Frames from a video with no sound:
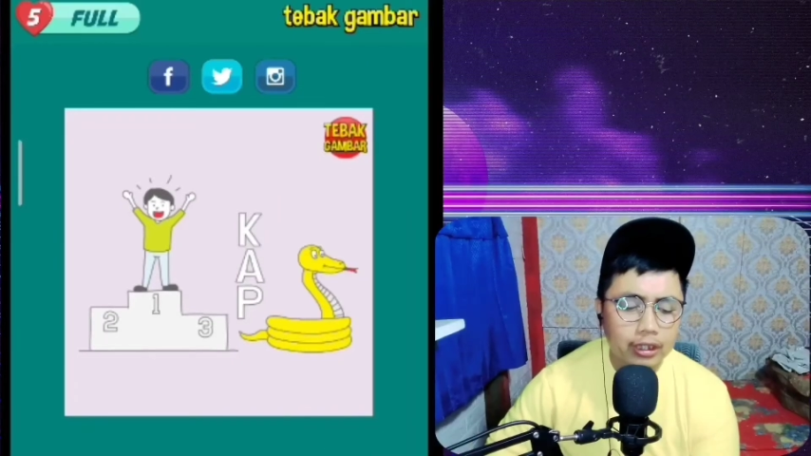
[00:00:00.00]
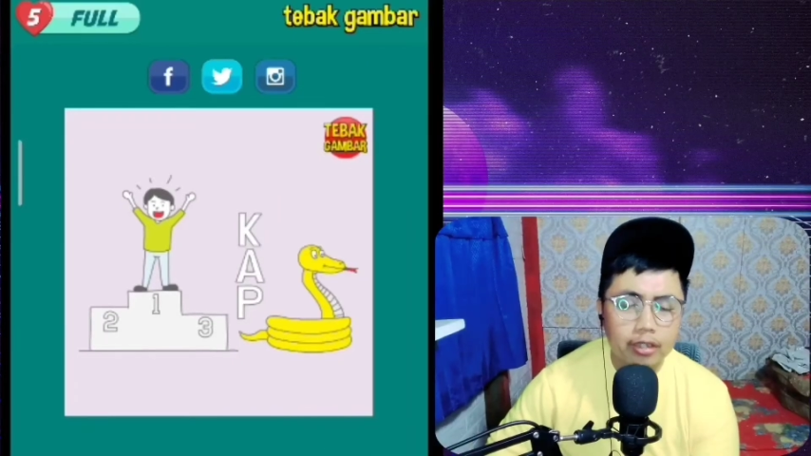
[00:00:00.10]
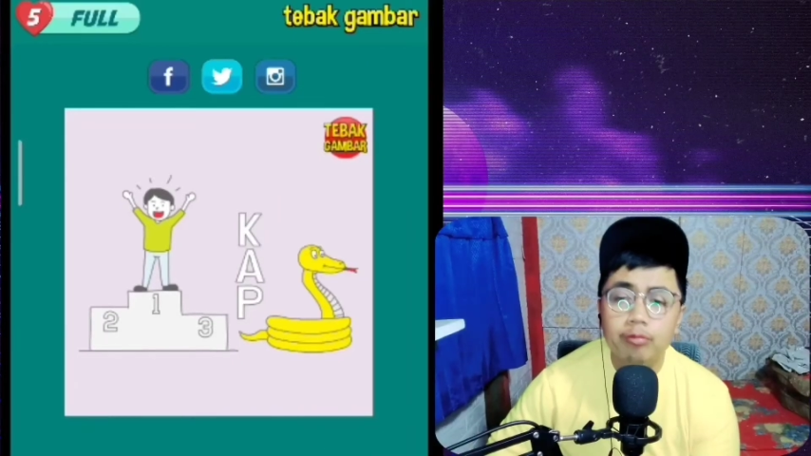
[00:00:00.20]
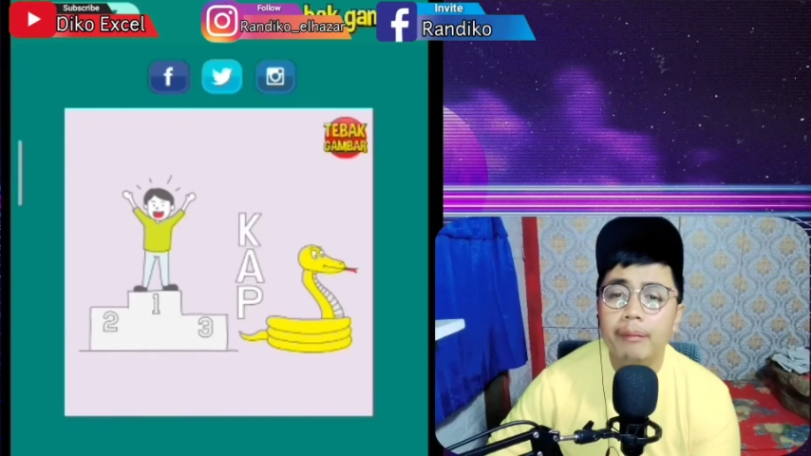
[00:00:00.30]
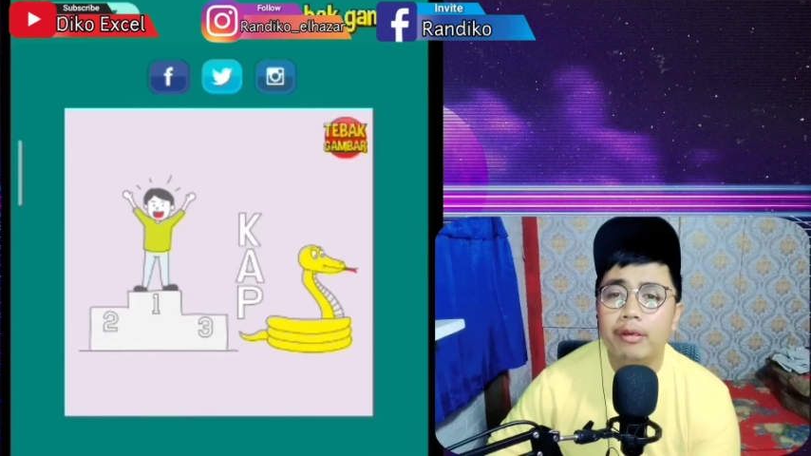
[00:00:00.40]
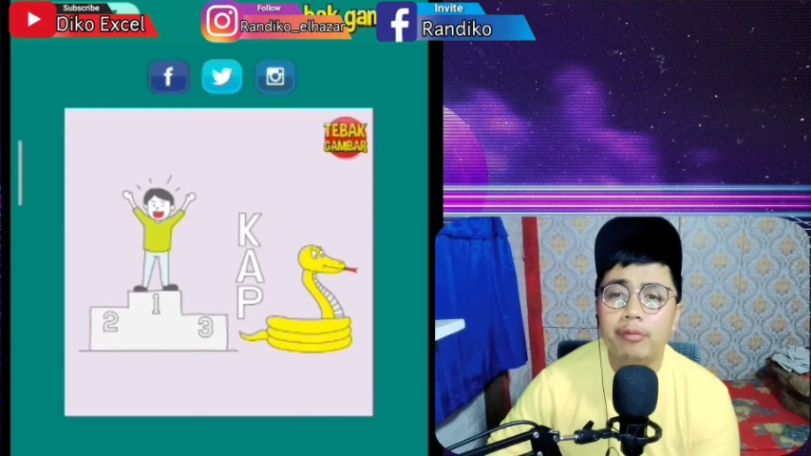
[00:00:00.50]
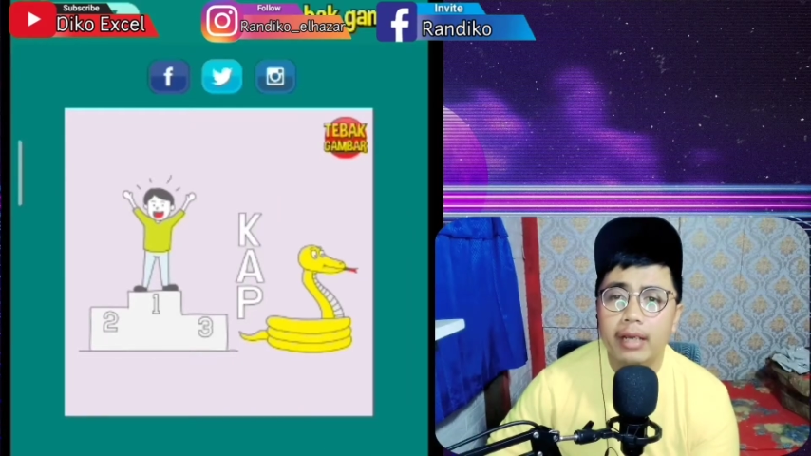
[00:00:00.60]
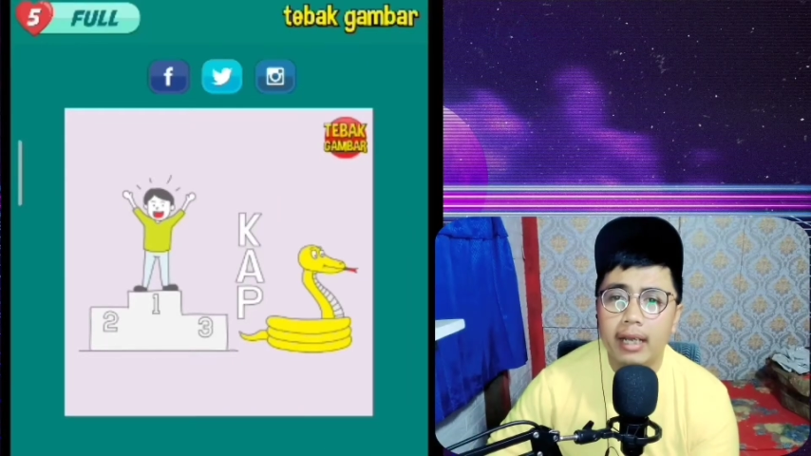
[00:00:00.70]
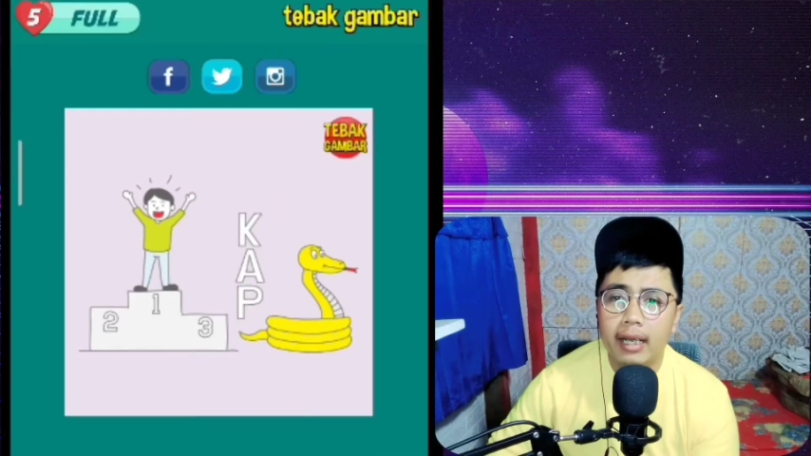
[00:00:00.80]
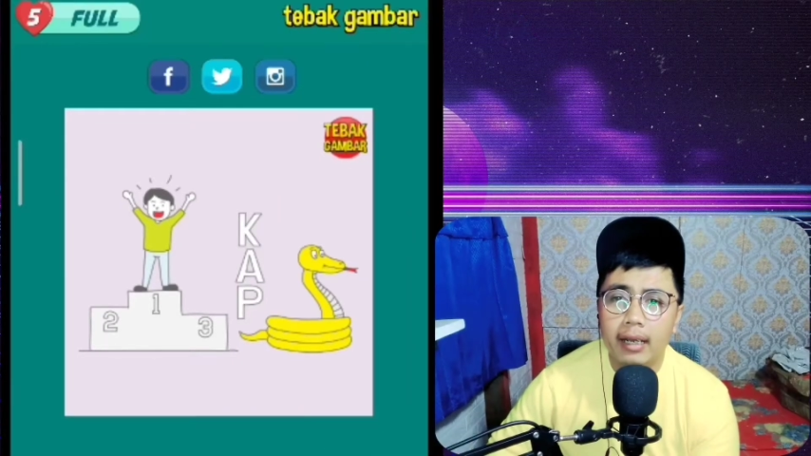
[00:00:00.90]
gitu saya cuma
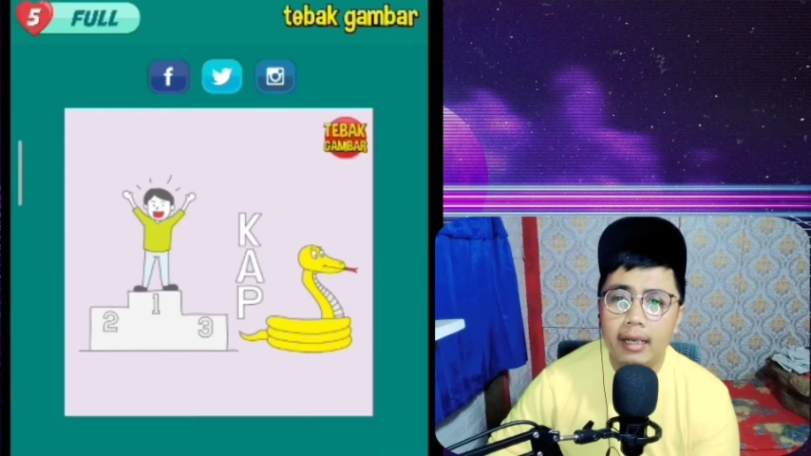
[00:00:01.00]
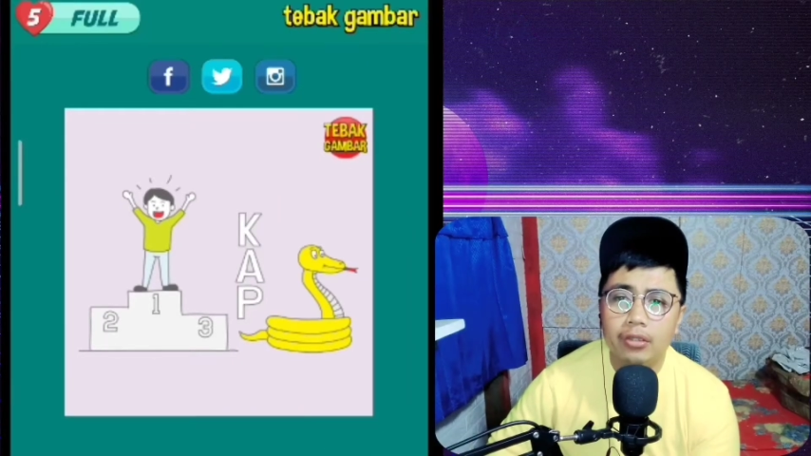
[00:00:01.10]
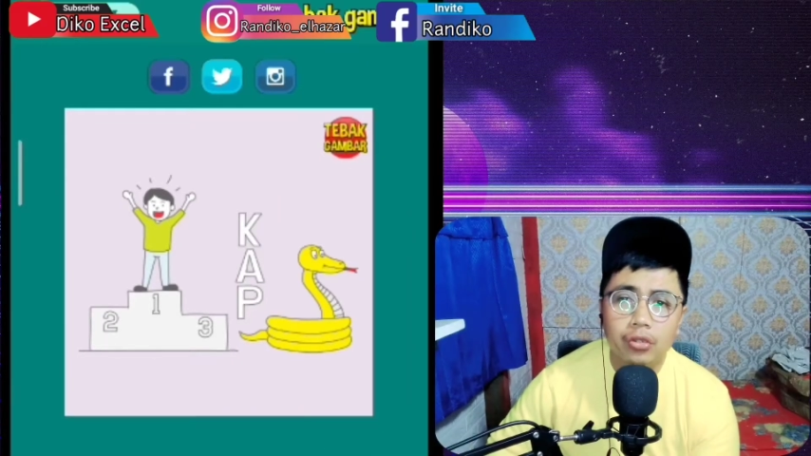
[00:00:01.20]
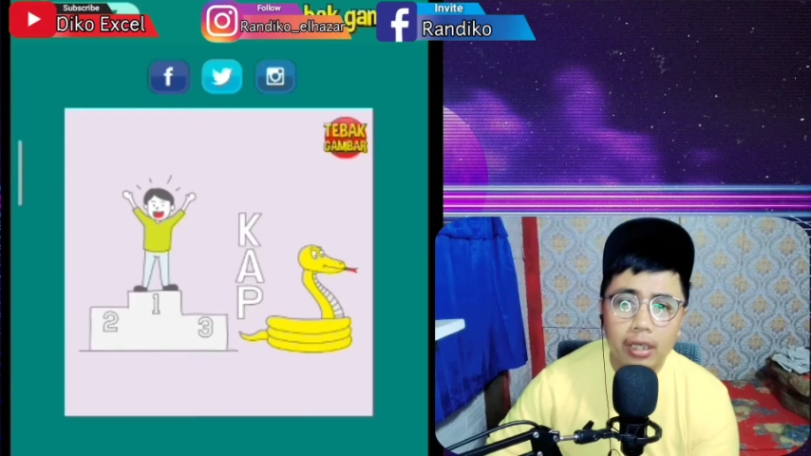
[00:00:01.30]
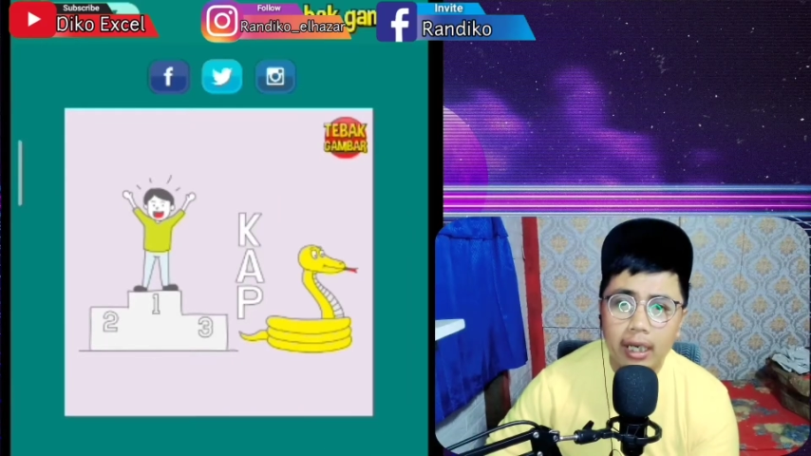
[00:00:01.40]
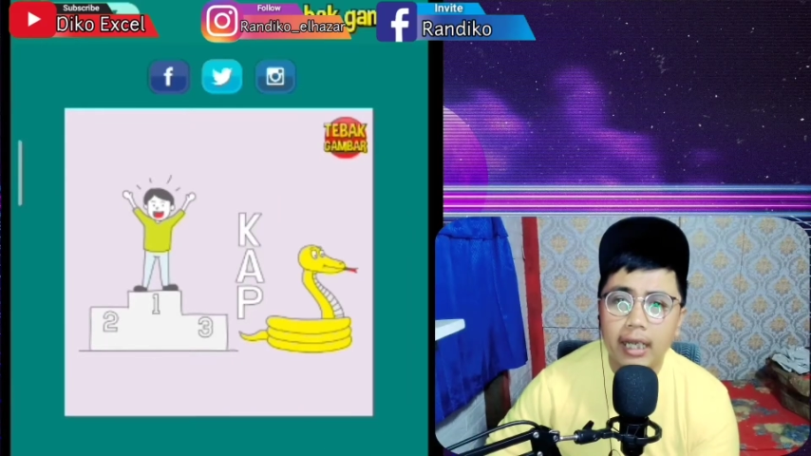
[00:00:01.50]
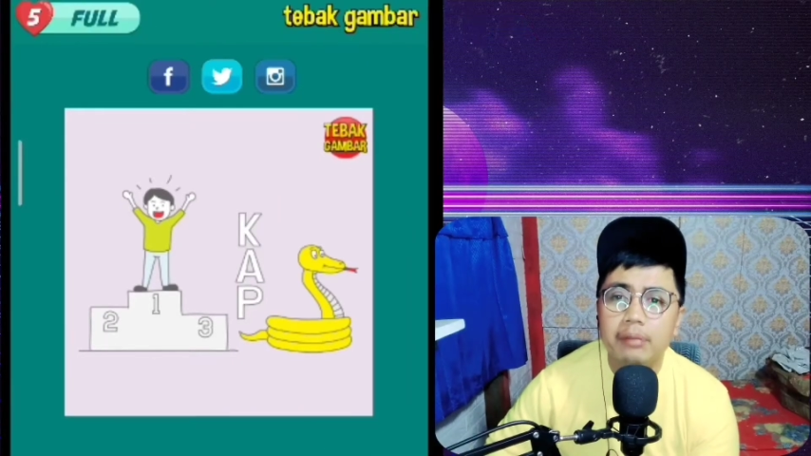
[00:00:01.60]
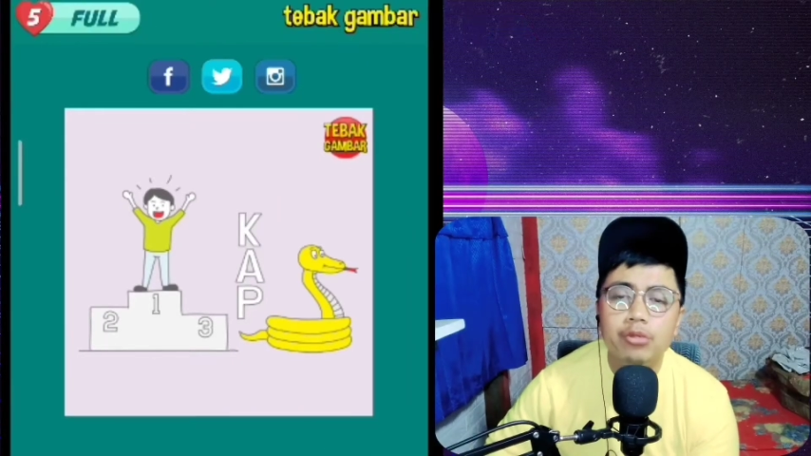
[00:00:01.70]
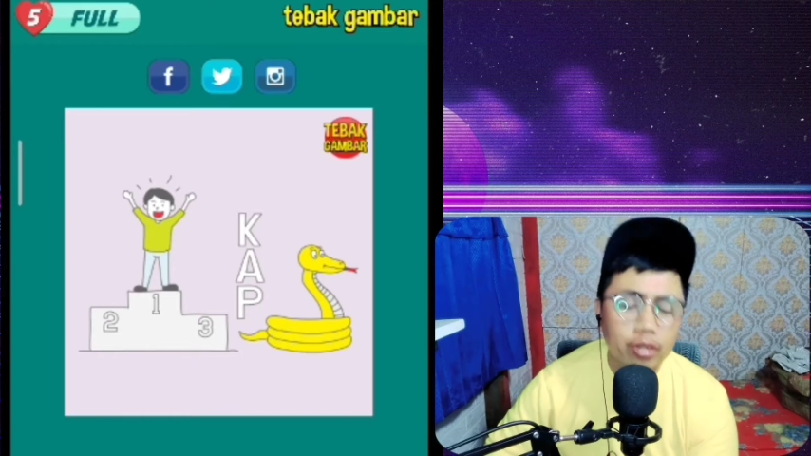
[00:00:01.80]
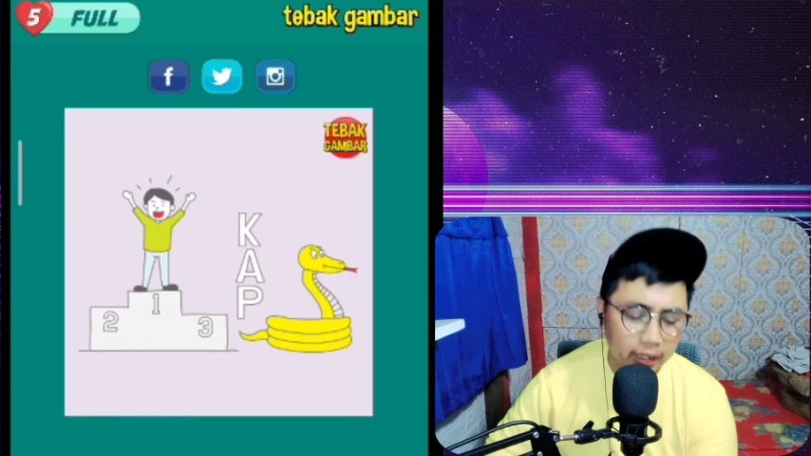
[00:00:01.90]
pura-pura nggak
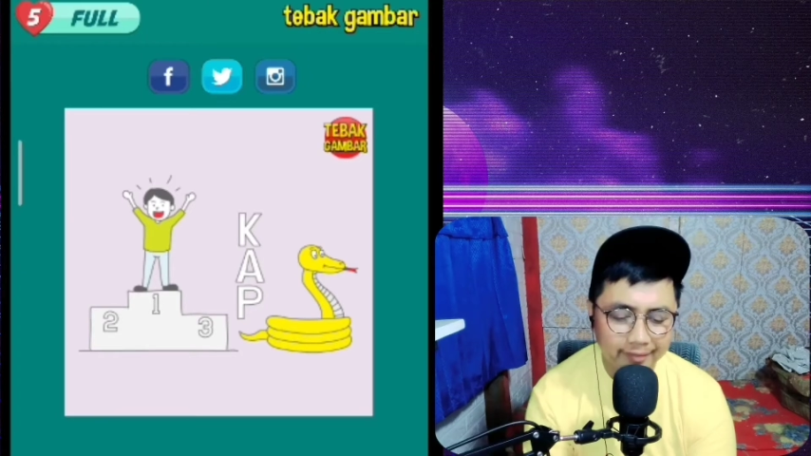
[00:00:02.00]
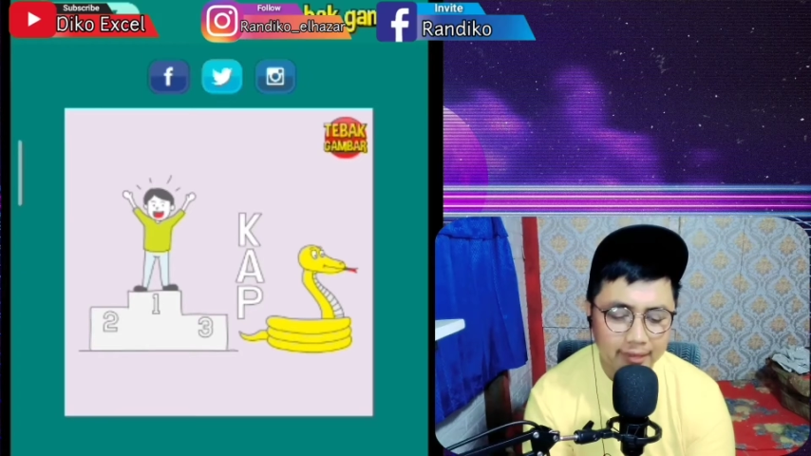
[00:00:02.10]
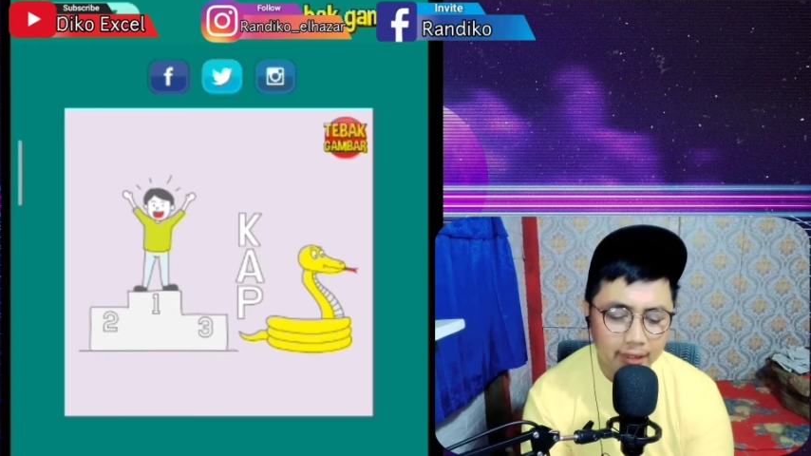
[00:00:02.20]
kebingungan